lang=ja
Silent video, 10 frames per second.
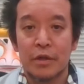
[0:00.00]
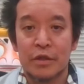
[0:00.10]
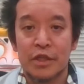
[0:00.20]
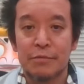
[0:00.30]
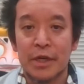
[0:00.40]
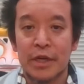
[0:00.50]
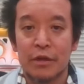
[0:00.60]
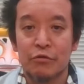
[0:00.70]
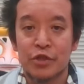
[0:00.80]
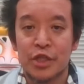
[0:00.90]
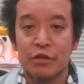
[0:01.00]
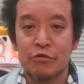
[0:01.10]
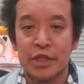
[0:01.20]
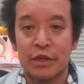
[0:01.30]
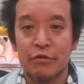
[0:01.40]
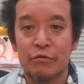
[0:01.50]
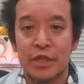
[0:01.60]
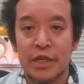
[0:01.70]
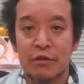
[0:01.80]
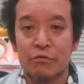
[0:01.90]
千葉県の指導者養
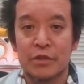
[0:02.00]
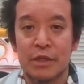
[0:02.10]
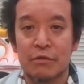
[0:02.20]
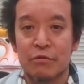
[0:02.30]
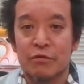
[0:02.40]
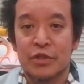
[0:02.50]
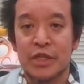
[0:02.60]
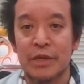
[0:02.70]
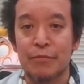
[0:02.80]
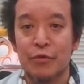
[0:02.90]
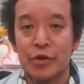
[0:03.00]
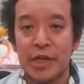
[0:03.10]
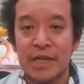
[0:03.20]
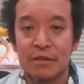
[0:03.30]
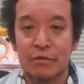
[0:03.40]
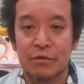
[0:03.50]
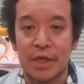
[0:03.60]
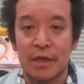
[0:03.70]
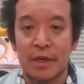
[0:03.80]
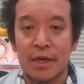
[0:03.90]
成講座の講師に森夏子
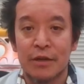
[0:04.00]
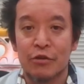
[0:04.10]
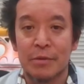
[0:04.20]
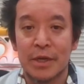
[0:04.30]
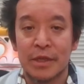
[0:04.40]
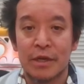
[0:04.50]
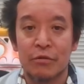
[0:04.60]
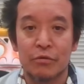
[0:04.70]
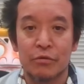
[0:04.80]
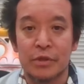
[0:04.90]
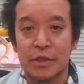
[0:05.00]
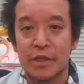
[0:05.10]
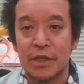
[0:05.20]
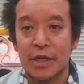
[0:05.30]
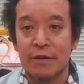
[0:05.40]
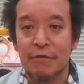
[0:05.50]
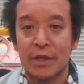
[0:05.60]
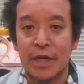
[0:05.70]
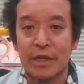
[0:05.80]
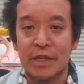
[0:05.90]
さんが呼ばれていることについて
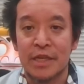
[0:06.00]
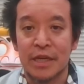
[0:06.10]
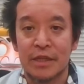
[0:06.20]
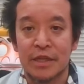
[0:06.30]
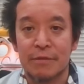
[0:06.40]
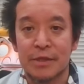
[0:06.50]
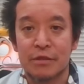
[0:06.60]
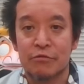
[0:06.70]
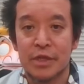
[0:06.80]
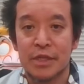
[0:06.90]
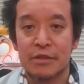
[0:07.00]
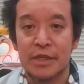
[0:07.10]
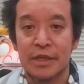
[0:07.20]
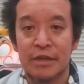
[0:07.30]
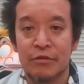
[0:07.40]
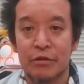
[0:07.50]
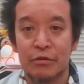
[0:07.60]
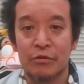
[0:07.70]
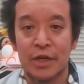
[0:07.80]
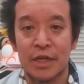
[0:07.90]
話題になっています。これについていろいろ
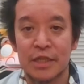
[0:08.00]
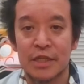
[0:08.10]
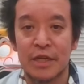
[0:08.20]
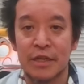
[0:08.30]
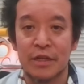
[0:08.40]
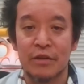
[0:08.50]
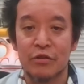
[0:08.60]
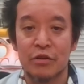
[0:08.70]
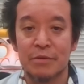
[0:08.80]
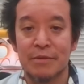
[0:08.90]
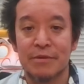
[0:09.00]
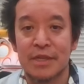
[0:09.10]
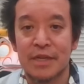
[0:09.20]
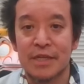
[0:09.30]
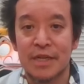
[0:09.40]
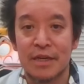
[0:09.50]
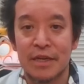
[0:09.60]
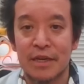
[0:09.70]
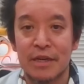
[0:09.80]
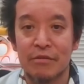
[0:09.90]
とお話ししていきたいと思います。えー、参
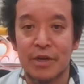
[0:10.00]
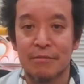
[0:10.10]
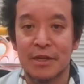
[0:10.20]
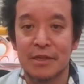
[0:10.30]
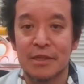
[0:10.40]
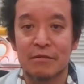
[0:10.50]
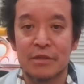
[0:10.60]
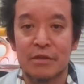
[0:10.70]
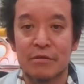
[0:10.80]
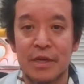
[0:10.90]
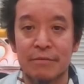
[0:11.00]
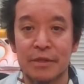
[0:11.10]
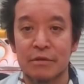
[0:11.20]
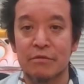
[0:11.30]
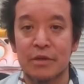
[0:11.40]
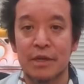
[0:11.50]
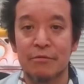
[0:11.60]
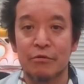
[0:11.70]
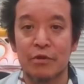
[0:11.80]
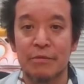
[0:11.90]
議院議員の浜田聡でございます。今回
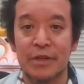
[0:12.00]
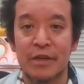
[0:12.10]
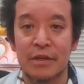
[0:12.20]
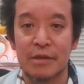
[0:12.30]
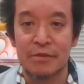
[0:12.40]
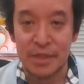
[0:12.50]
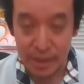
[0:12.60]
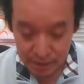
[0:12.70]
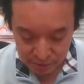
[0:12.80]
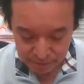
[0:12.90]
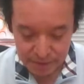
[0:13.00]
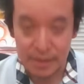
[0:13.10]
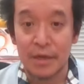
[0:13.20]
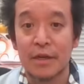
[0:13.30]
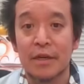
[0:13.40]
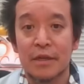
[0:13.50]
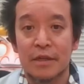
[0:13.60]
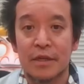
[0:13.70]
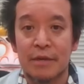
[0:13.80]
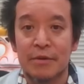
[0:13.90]
も動画を見ていただきましてありがとうございます。
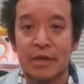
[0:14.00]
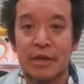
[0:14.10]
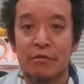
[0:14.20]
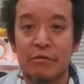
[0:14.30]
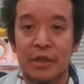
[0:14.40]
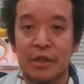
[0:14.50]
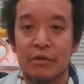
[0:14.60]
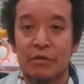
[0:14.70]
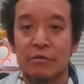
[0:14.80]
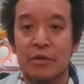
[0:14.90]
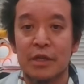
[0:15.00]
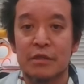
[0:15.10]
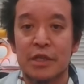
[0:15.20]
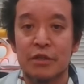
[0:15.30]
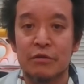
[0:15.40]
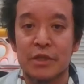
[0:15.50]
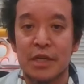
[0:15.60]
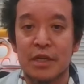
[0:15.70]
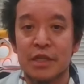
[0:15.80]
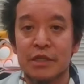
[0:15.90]
ただいま令和6年の9月
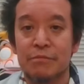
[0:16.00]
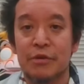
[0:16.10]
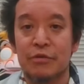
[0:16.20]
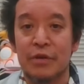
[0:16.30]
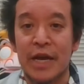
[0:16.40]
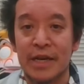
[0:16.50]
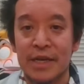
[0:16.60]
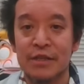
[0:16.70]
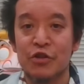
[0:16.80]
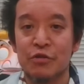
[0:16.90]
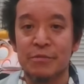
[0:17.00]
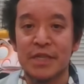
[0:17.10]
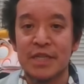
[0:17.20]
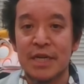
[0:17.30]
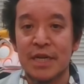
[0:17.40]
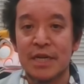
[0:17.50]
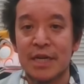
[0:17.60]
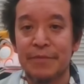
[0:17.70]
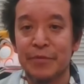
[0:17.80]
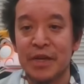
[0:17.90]
23日、えー、月曜日時間
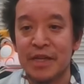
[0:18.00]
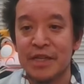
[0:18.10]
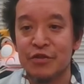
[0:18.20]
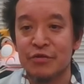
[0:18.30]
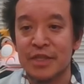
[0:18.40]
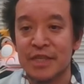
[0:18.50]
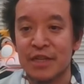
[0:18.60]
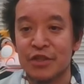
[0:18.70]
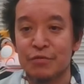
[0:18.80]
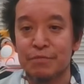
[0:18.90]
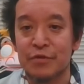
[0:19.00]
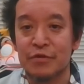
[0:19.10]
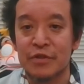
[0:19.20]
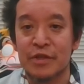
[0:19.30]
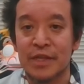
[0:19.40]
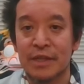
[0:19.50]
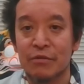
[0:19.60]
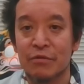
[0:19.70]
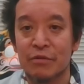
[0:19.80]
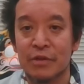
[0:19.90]
が20時30分を過ぎた
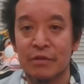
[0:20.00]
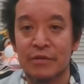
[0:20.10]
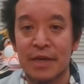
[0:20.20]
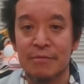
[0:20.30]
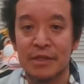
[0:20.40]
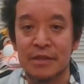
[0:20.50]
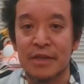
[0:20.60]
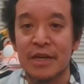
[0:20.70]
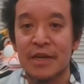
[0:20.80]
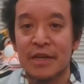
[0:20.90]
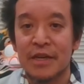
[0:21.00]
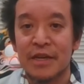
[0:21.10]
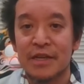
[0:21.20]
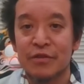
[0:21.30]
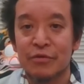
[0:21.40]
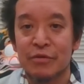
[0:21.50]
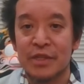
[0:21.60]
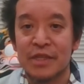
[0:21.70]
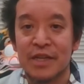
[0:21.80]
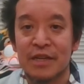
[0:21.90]
ところでございます。えー、ちょっと
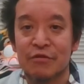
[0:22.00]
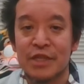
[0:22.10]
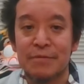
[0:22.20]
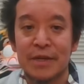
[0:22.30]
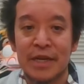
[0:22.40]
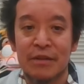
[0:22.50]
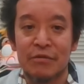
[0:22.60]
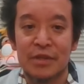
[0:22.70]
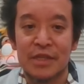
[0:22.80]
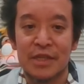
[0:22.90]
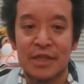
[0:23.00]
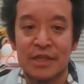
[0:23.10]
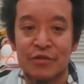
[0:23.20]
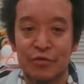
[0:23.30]
ですね、あの千葉県のですね、ちょっ